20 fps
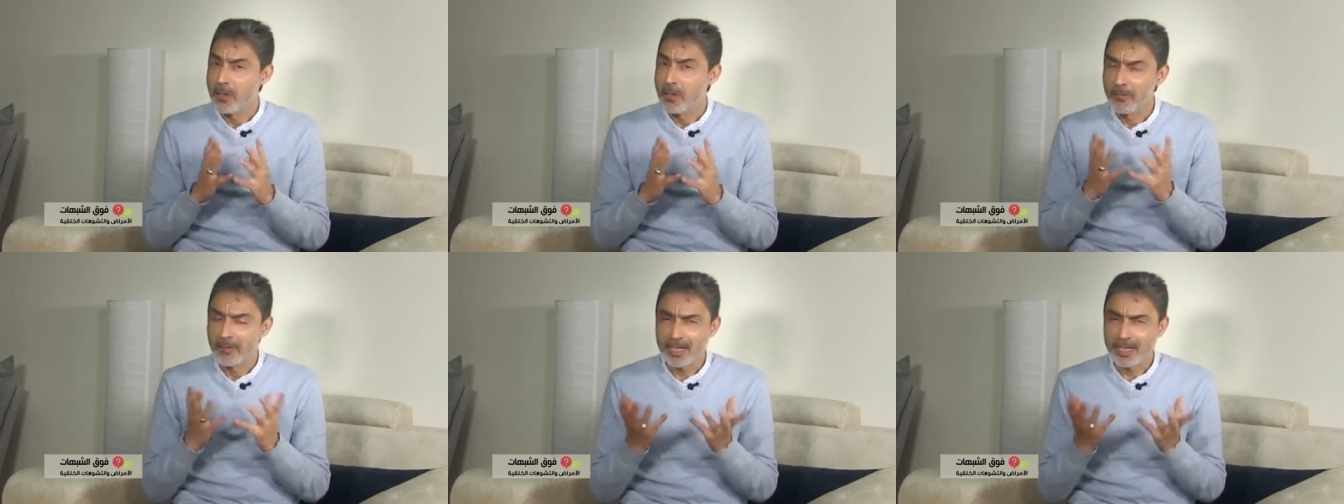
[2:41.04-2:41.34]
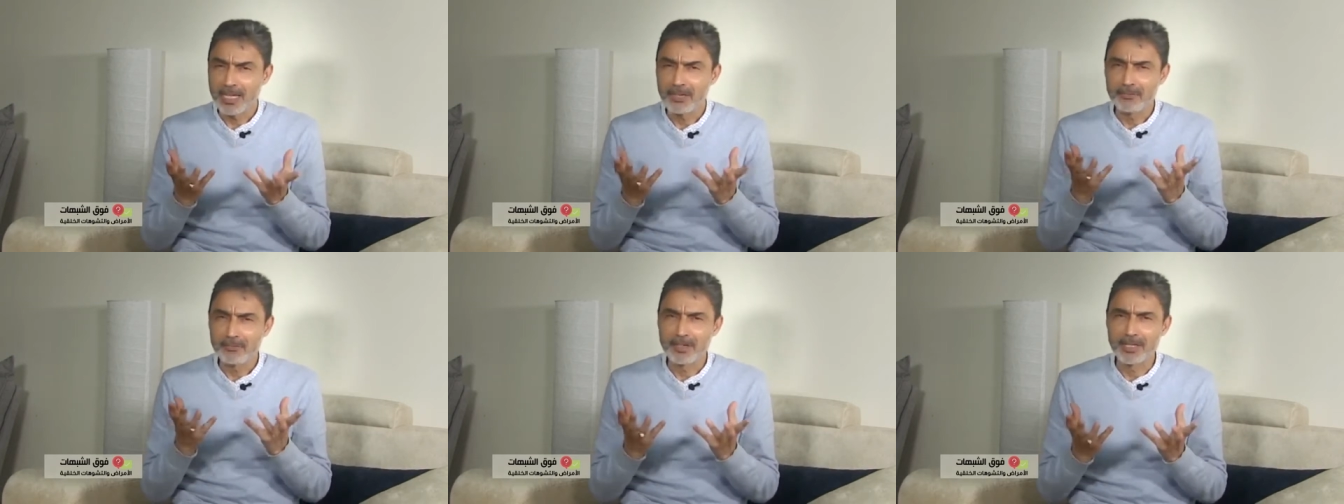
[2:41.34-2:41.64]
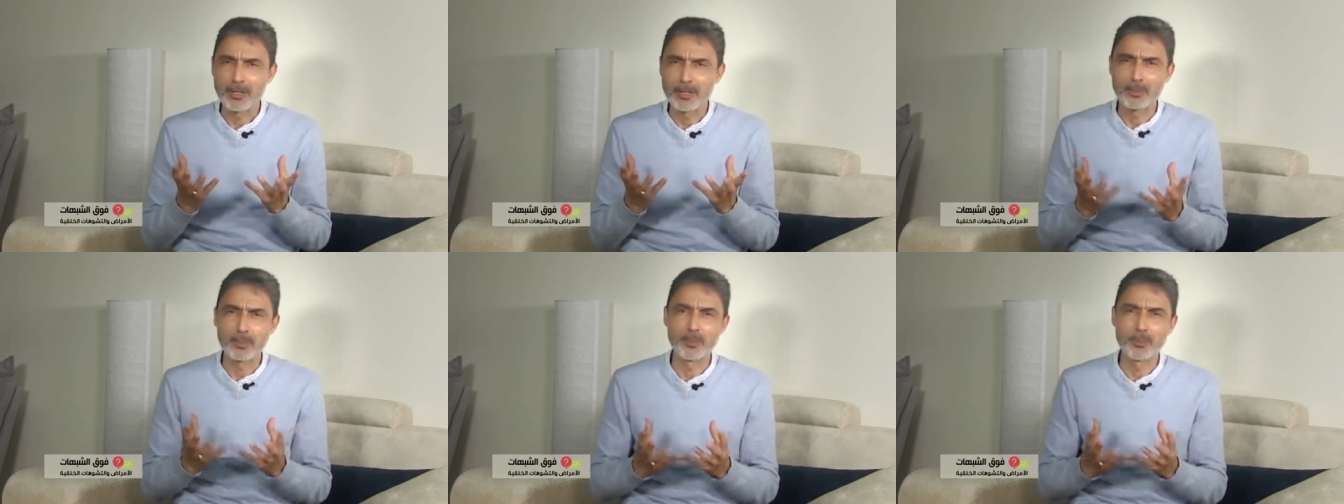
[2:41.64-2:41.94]
فكيف
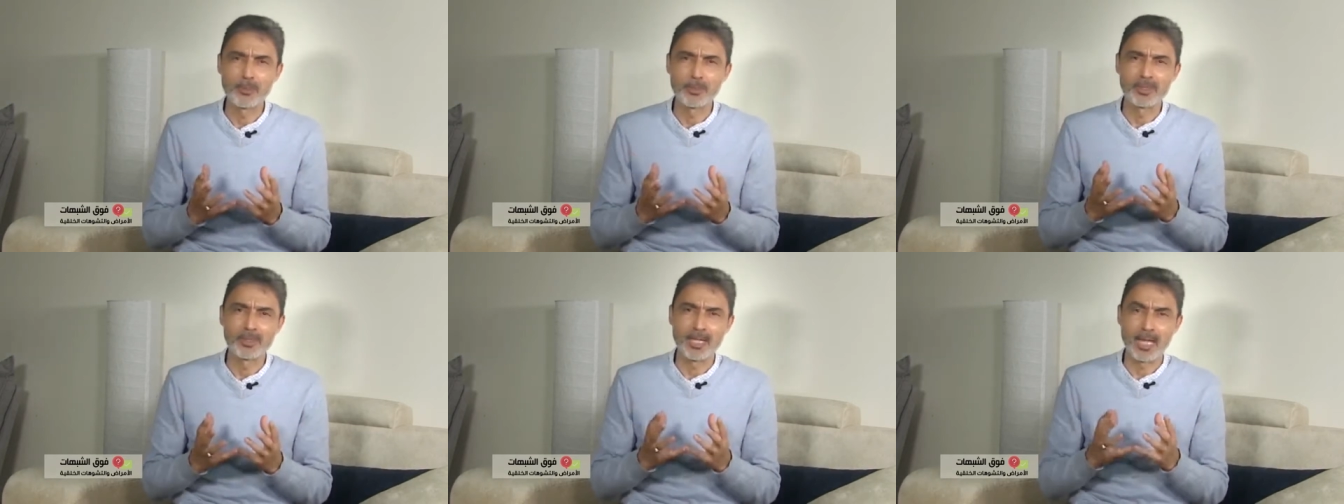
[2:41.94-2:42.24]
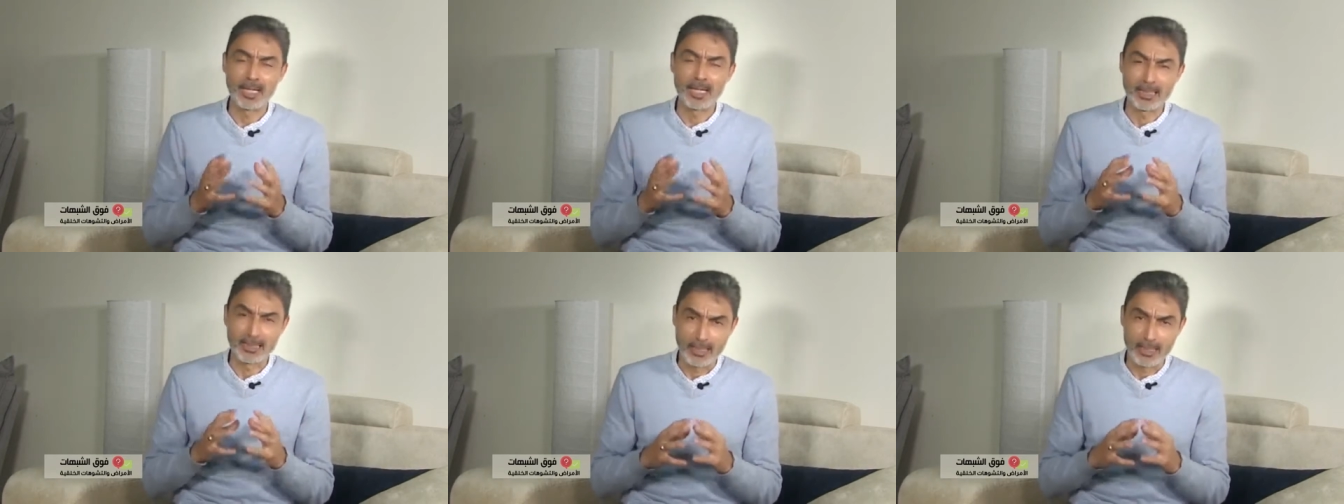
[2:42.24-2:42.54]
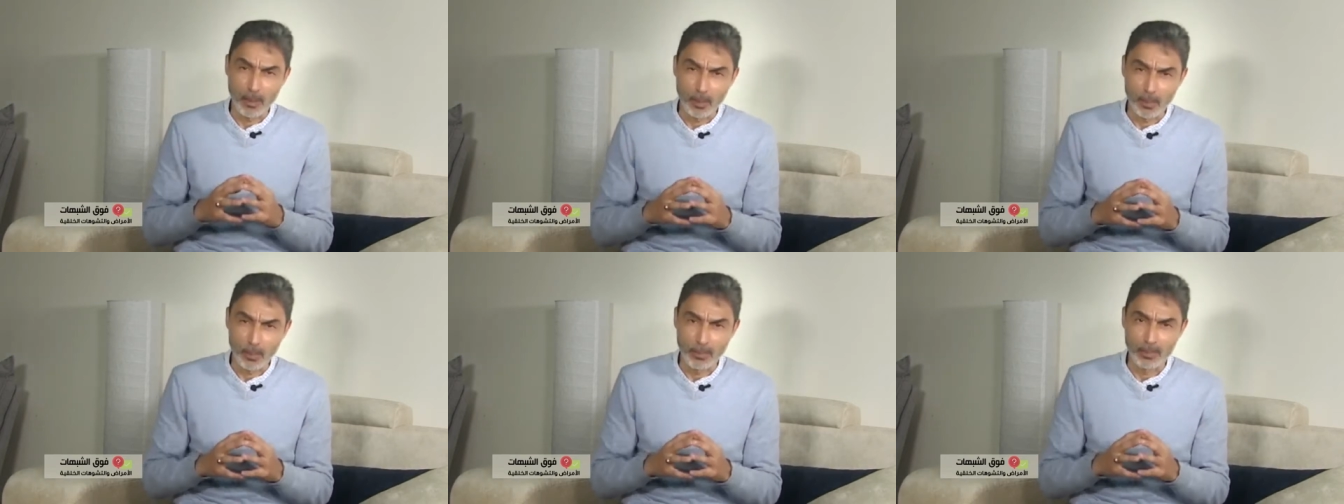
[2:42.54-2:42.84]
يكون
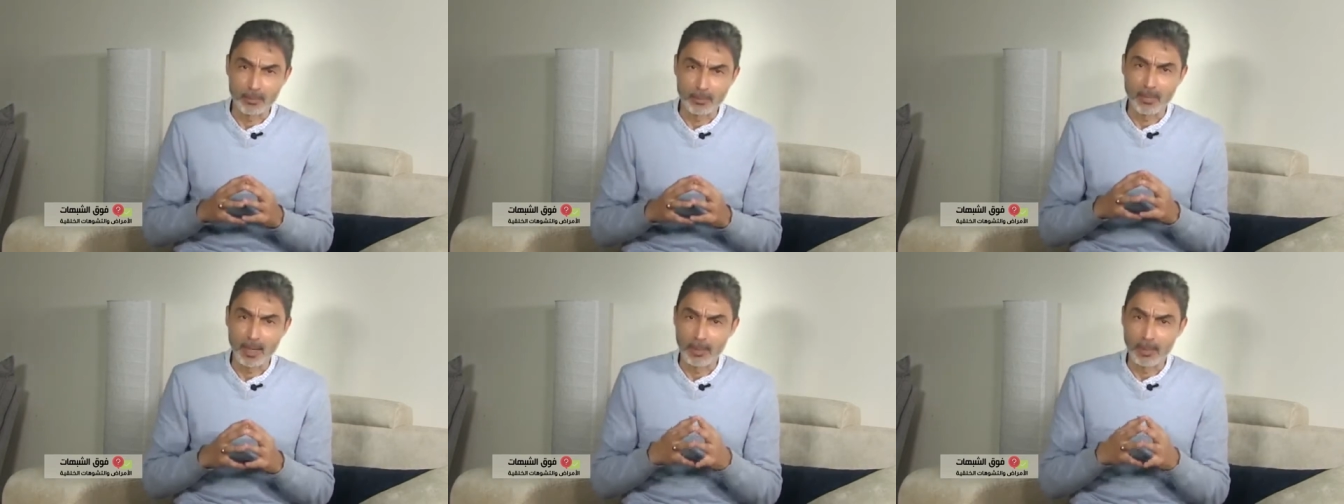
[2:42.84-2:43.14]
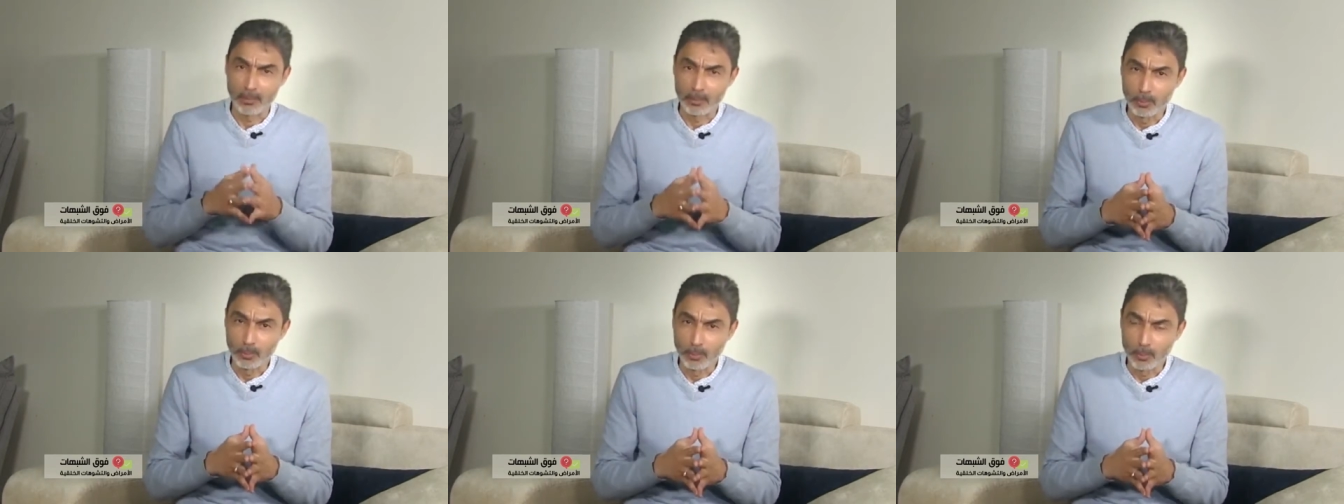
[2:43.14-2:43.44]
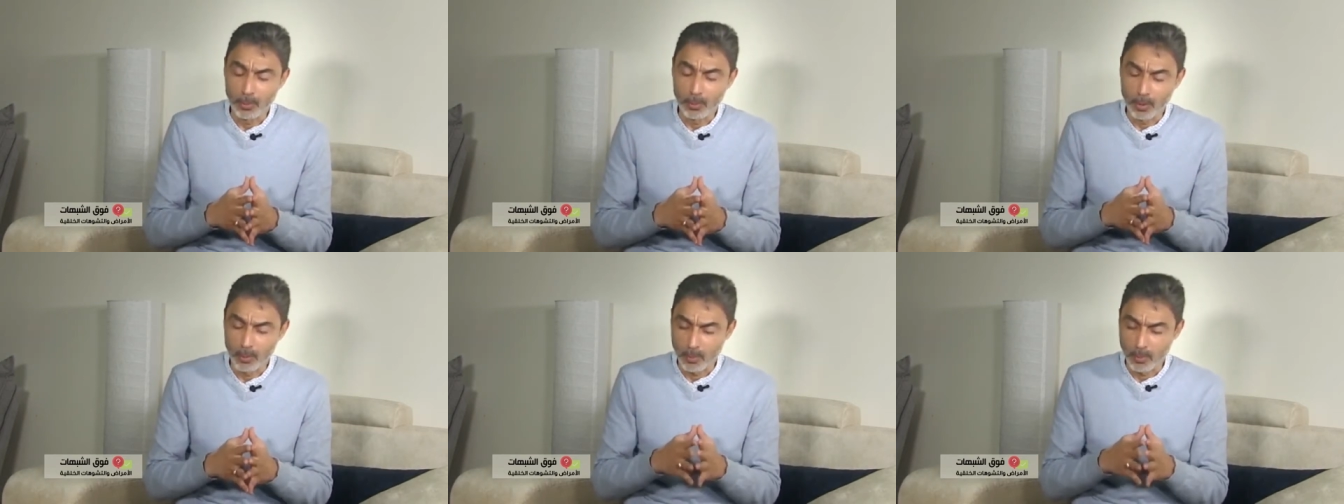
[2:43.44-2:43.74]
الكون
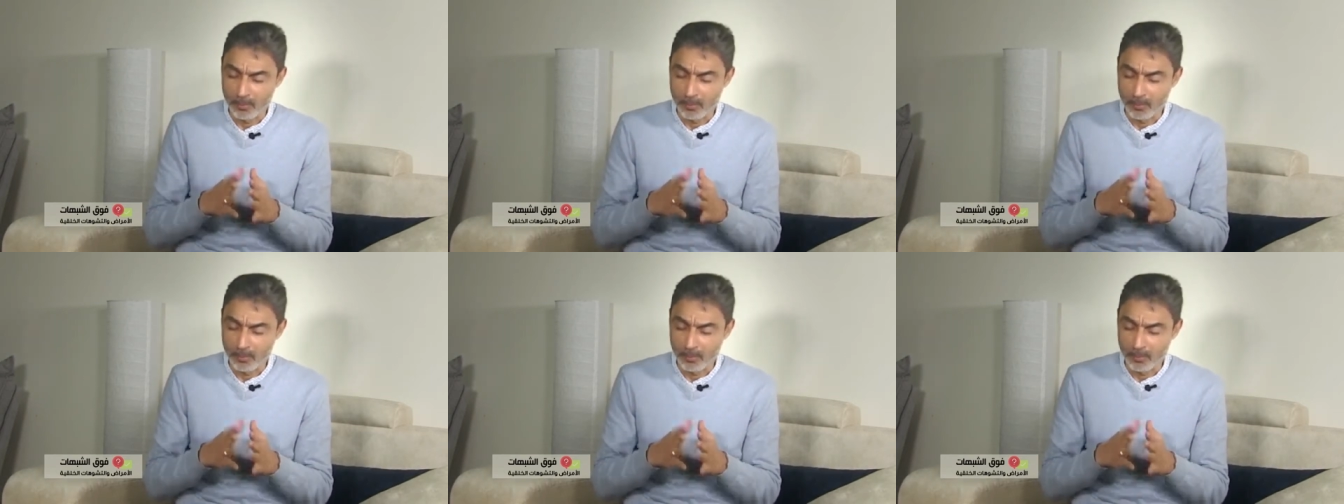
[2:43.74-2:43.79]
مخلوق